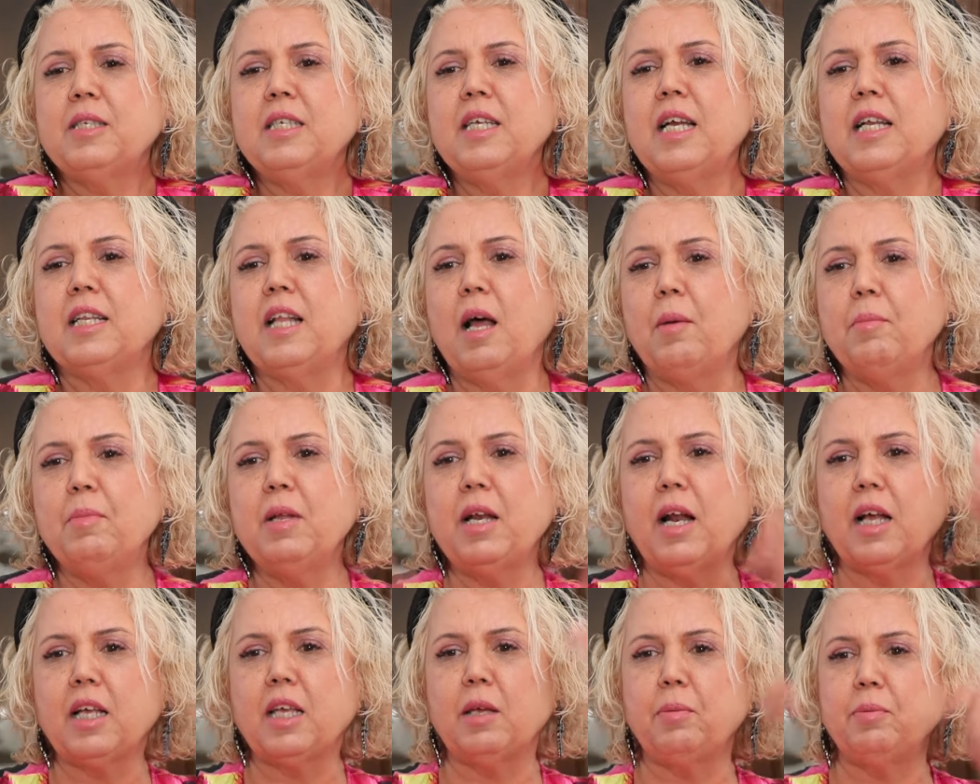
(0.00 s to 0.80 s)
sıradan
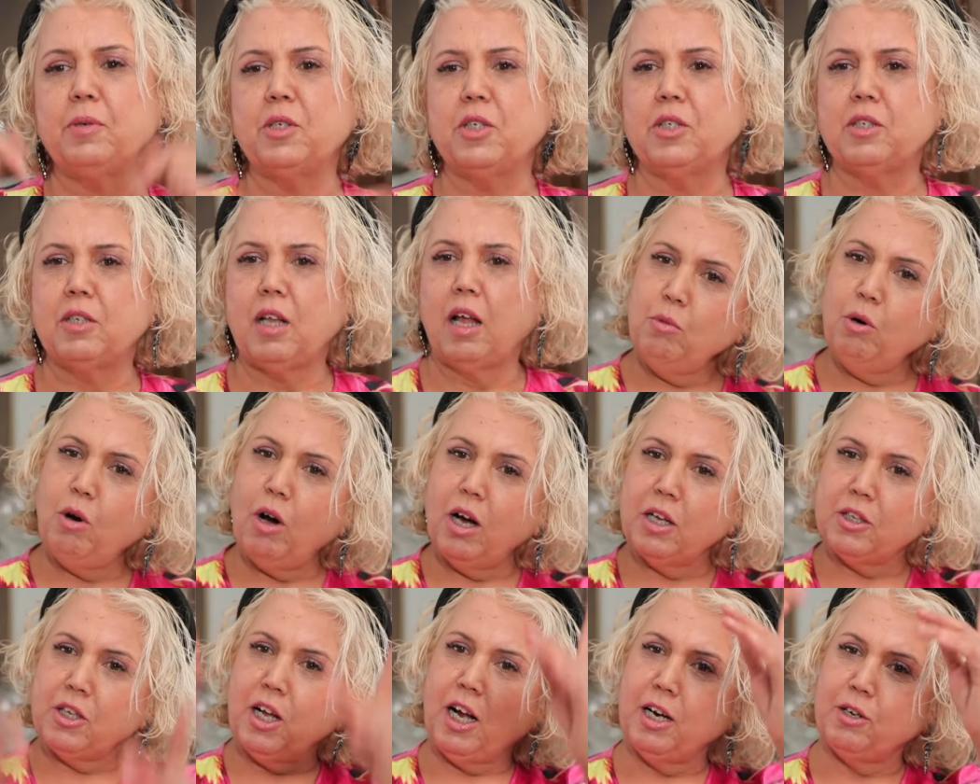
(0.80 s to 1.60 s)
bir rakip işte. Bu
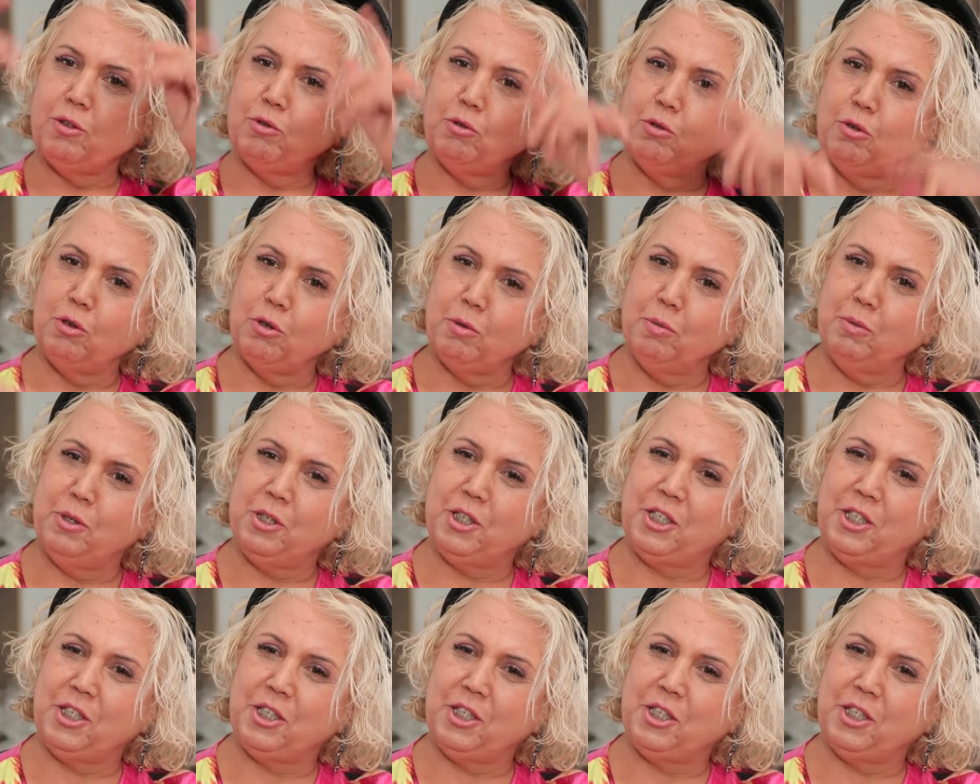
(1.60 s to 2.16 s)
kadar diyorum